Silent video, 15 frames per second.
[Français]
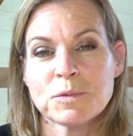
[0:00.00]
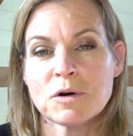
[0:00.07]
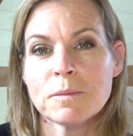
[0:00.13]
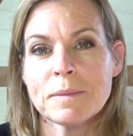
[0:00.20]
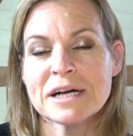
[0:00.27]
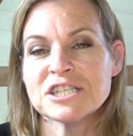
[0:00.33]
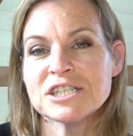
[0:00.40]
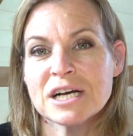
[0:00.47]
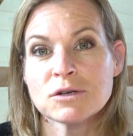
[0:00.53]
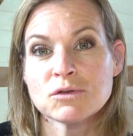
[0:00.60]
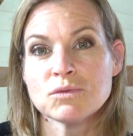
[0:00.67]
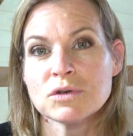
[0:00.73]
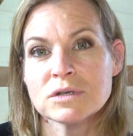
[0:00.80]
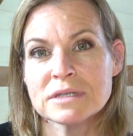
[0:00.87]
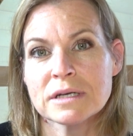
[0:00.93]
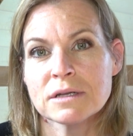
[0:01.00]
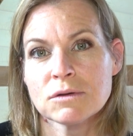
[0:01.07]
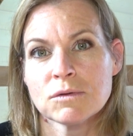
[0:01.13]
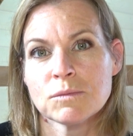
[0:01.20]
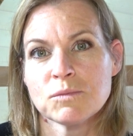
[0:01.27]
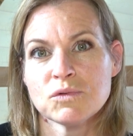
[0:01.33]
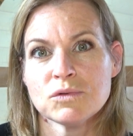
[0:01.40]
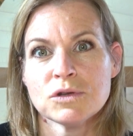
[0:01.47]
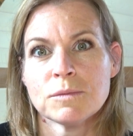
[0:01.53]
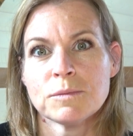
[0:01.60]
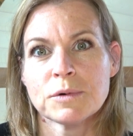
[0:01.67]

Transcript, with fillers: prends pas chaque jour cette poudre de